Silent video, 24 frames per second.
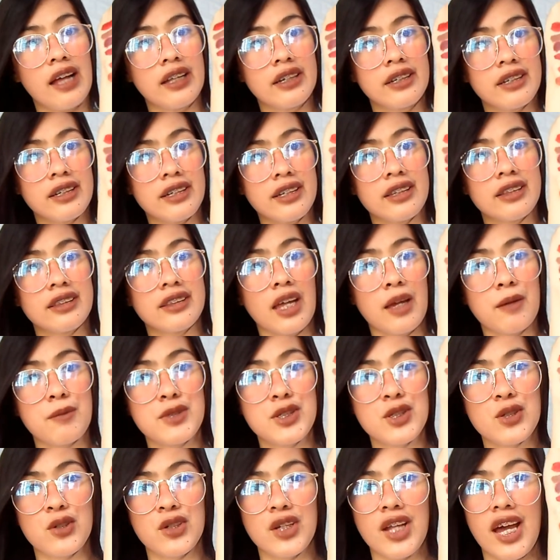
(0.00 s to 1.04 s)
100
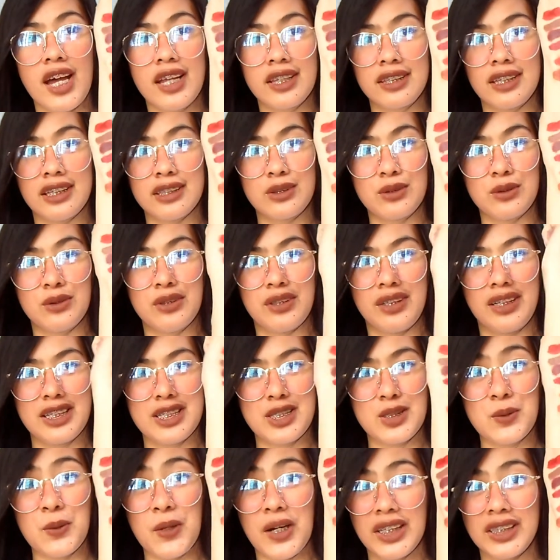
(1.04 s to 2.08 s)
times ko na ata itong
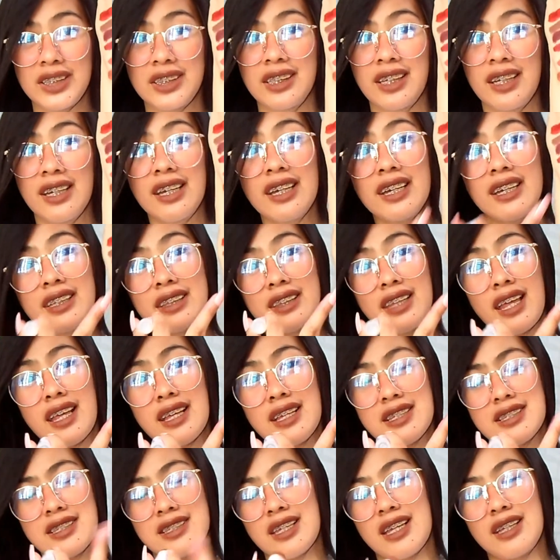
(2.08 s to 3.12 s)
naswatch.
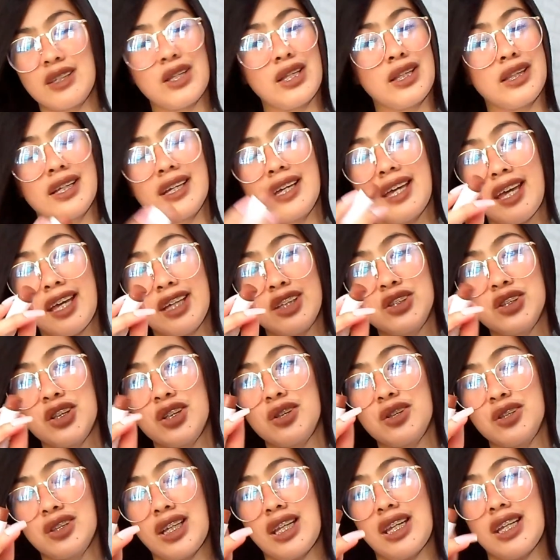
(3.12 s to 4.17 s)
Dahil,
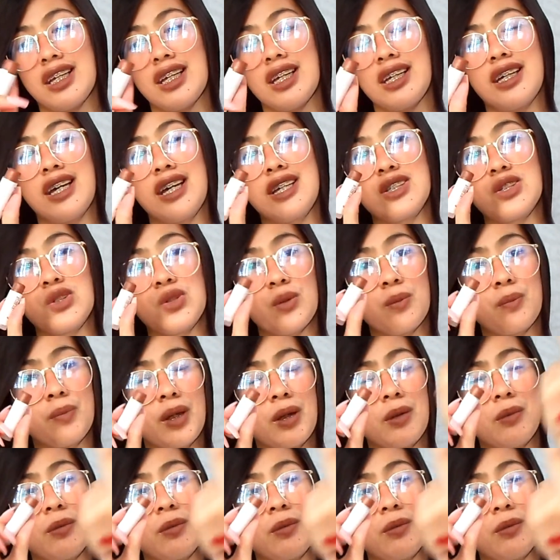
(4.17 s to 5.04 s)
nag-enjoy ko talaga guys yung